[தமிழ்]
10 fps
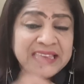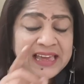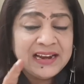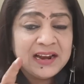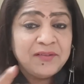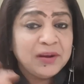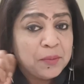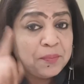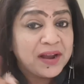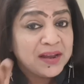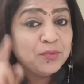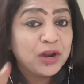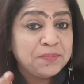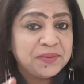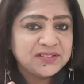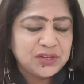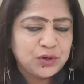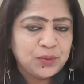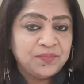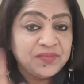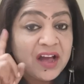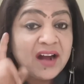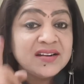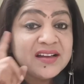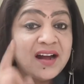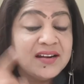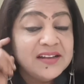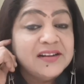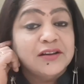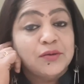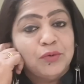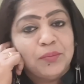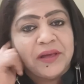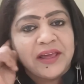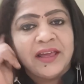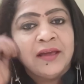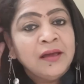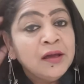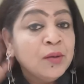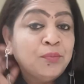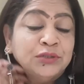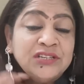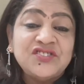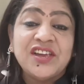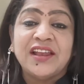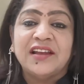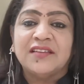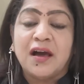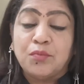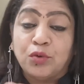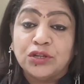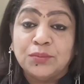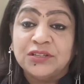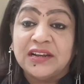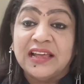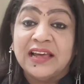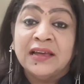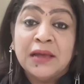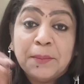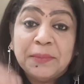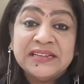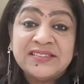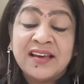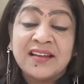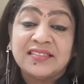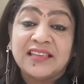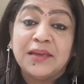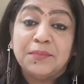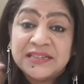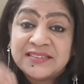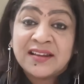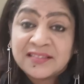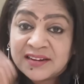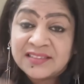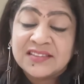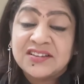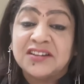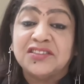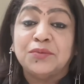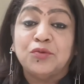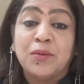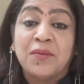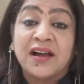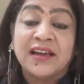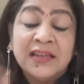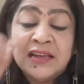ஏற்கனவே நம்ம பல முறை பேசியிருக்கோம் நான்கு ஆண்டுகளுக்கு முன்பே புதுச்சேரியில் தான் முத முதல்ல மின்சாரத்தை மின்சார திருத்த சட்டத்தின் மூலமாக